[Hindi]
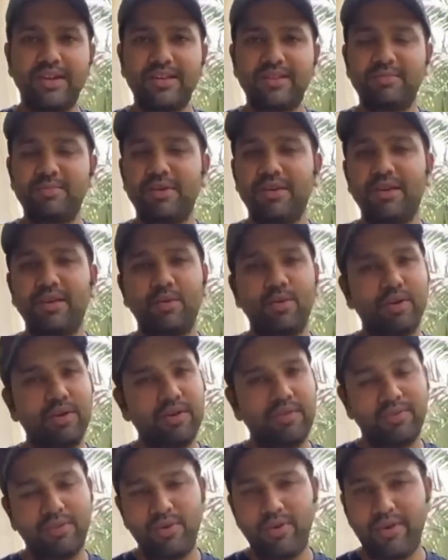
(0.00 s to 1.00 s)
It's been a
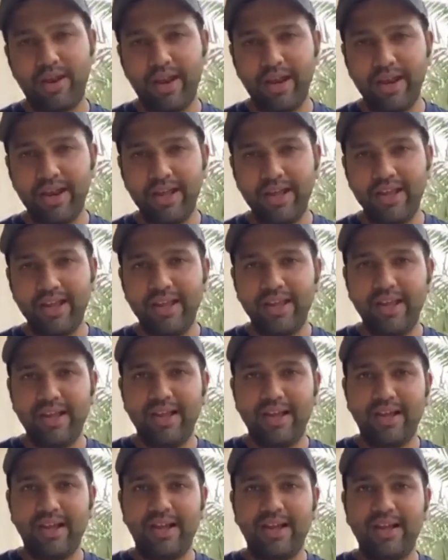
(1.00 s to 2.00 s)
wonderful ride
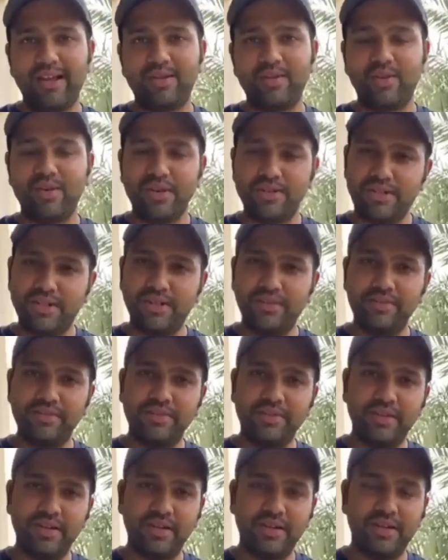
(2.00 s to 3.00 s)
uh, to receive
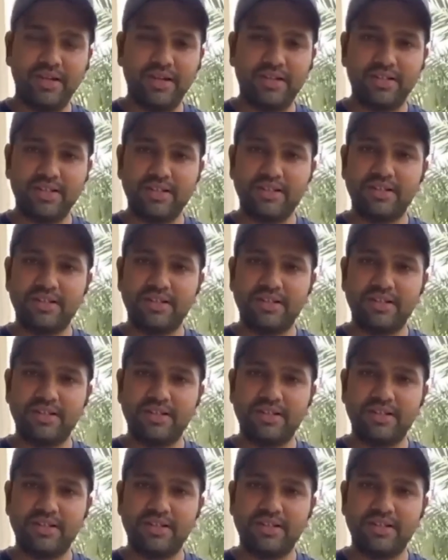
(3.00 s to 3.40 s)
uh,